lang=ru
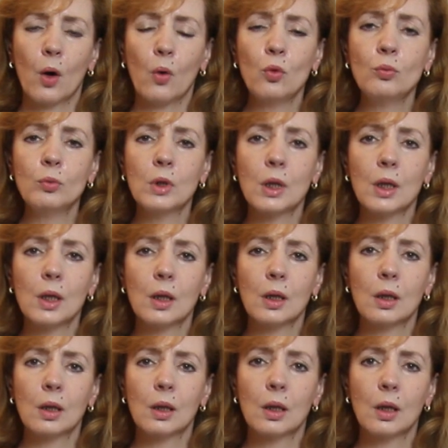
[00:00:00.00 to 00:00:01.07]
умный
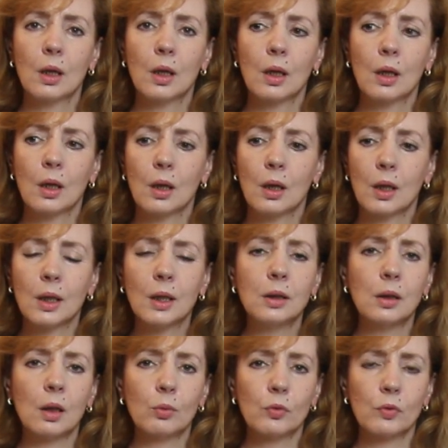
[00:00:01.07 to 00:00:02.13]

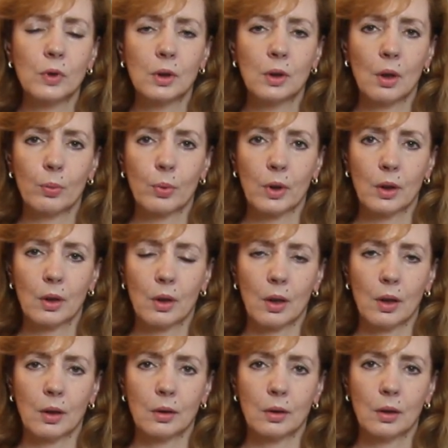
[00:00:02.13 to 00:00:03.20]
хитрому всегда
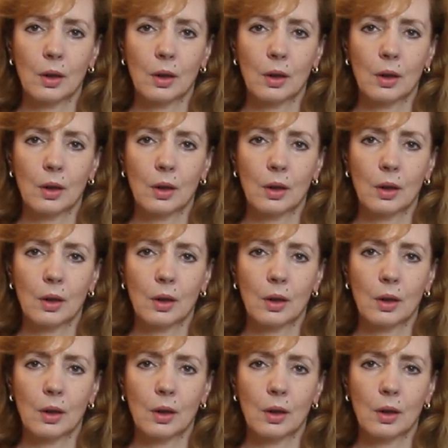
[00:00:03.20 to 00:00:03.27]
проиграет.